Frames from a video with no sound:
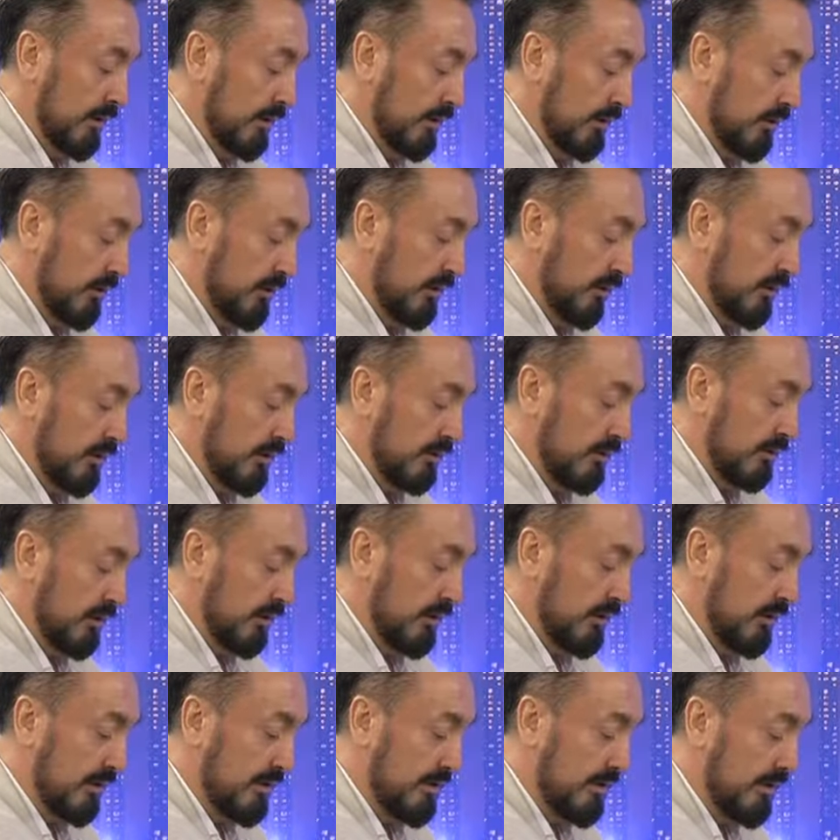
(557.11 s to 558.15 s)
ki o
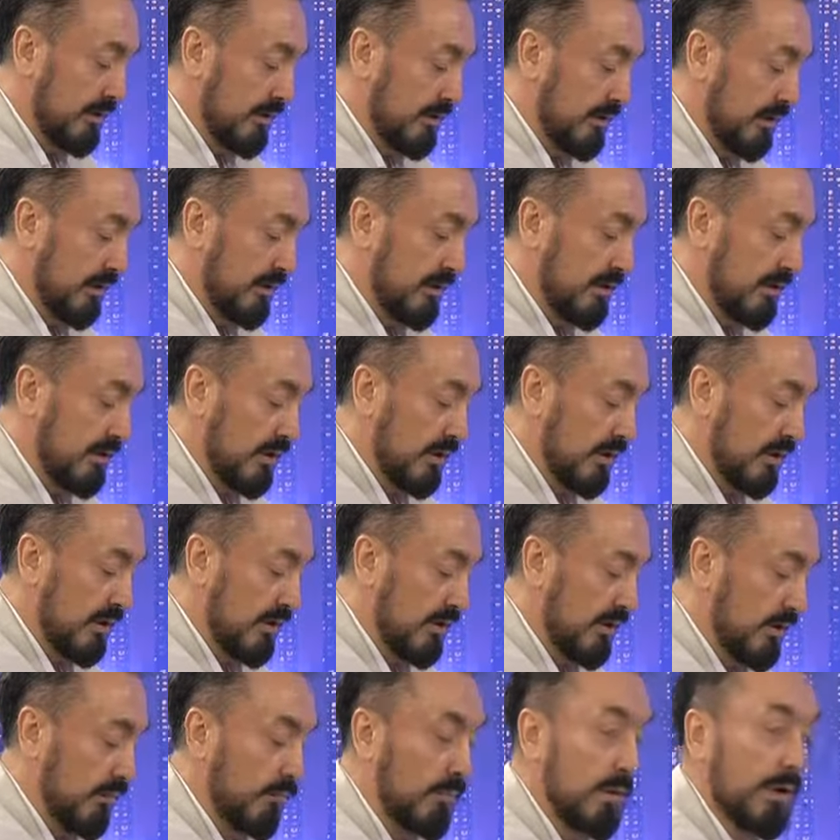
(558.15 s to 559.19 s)
sırada siz sadece
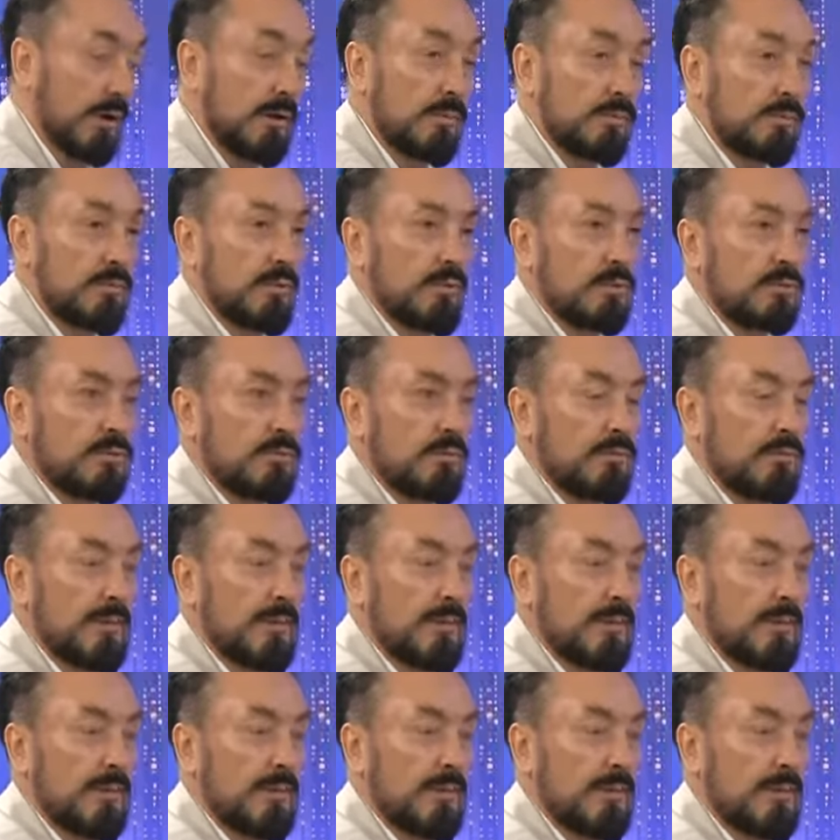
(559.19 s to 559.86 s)
bakıp duruyorsunuz.